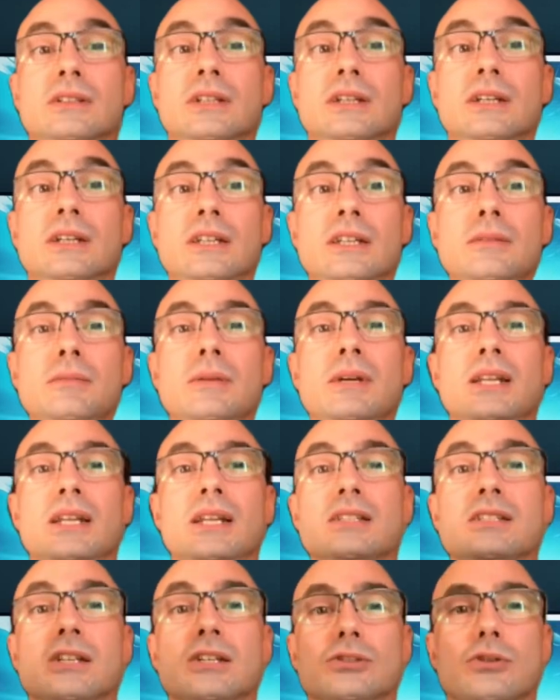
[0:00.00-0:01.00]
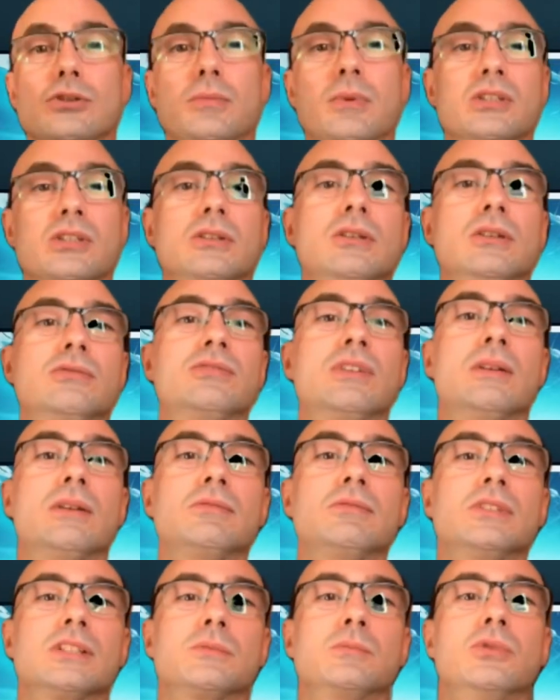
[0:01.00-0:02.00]
E aí, beleza? Eu sou o personal
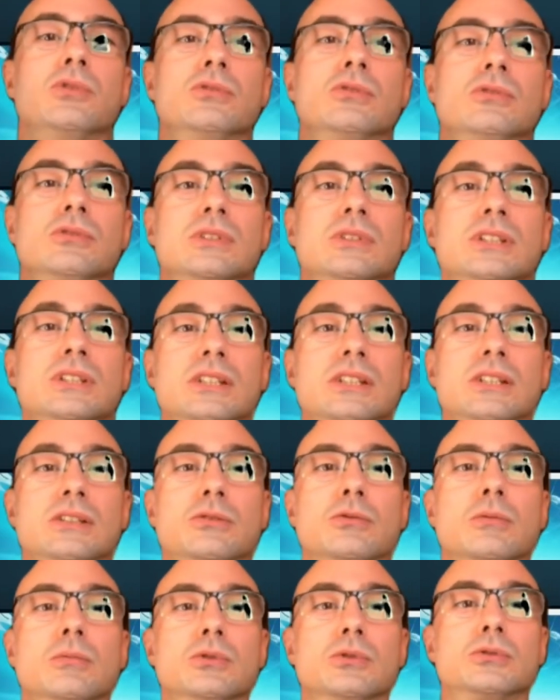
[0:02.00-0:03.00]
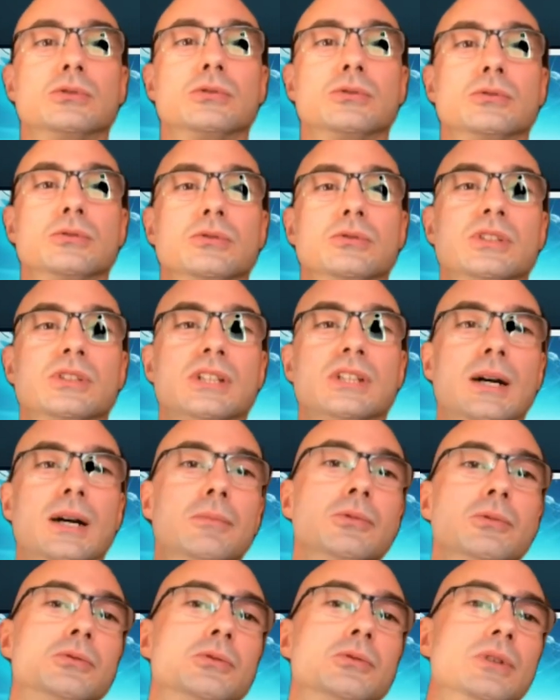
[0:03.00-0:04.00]
Fábio Las Boas e como todo
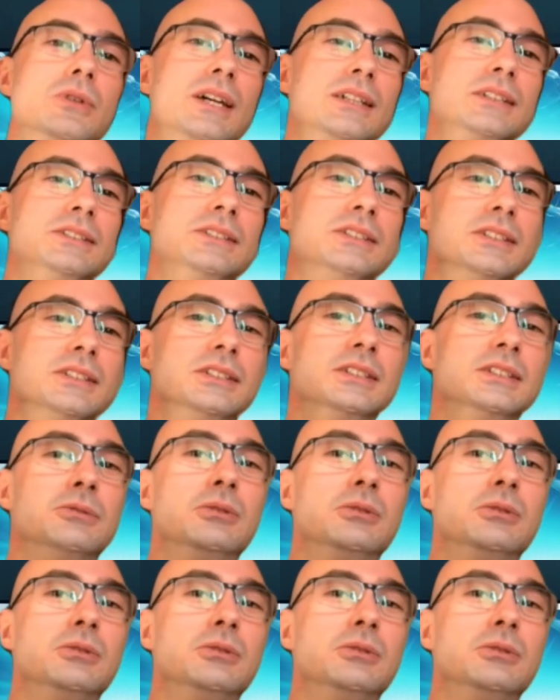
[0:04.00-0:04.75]
sábado é dia de